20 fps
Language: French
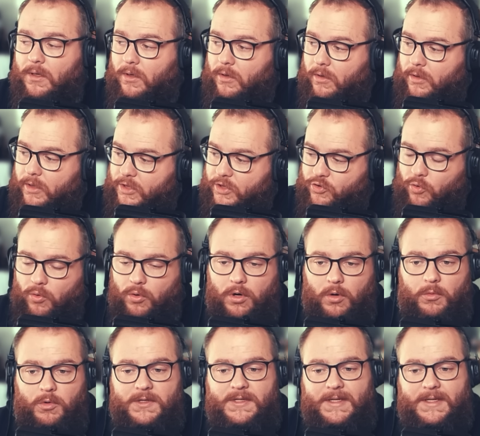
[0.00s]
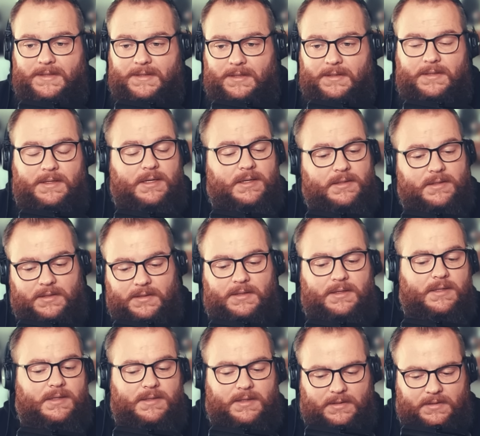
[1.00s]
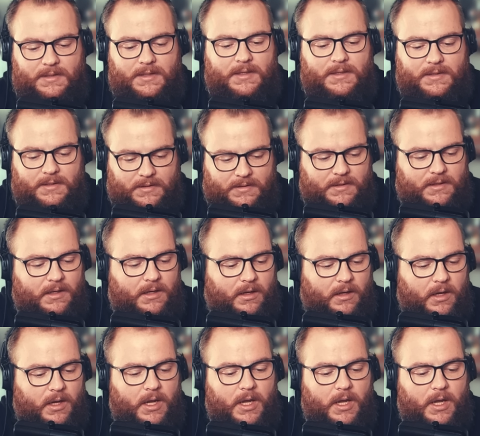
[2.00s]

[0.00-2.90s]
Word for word: euh, les gens ont commencé à s'inscrire, s'inscrire, s'inscrire, s'inscrire,